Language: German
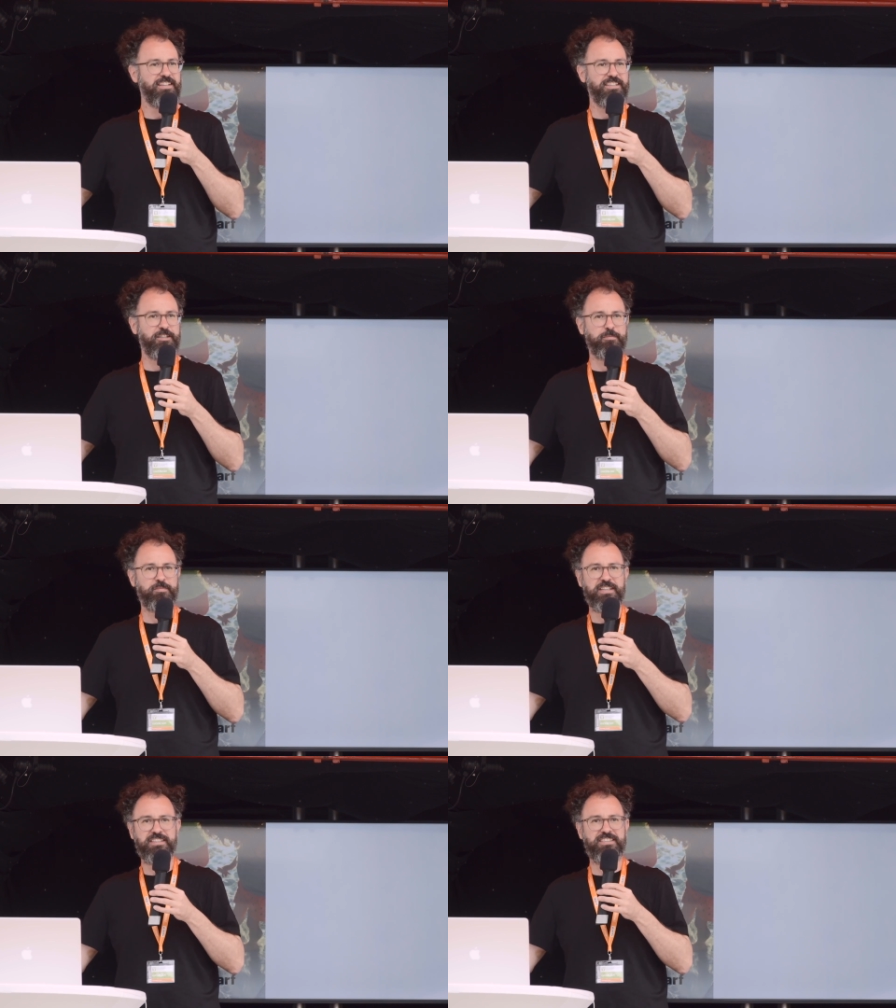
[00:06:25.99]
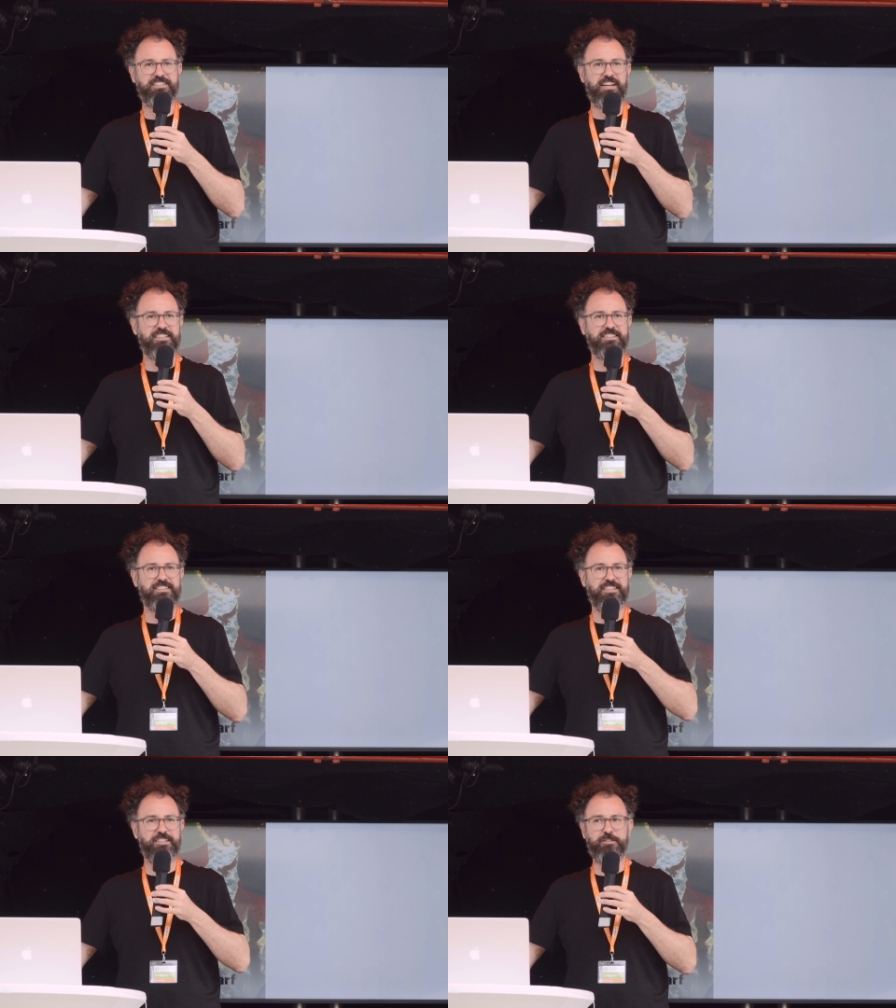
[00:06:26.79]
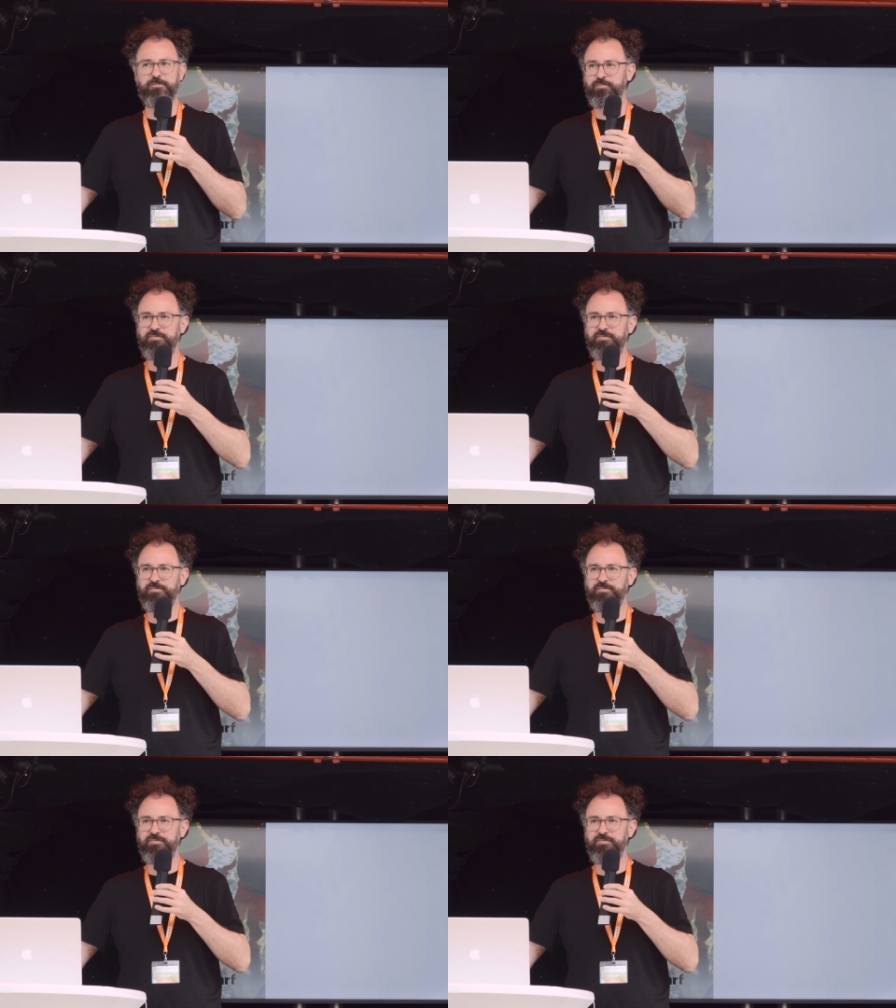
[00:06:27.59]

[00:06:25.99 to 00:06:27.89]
ähm, die sagten, äh,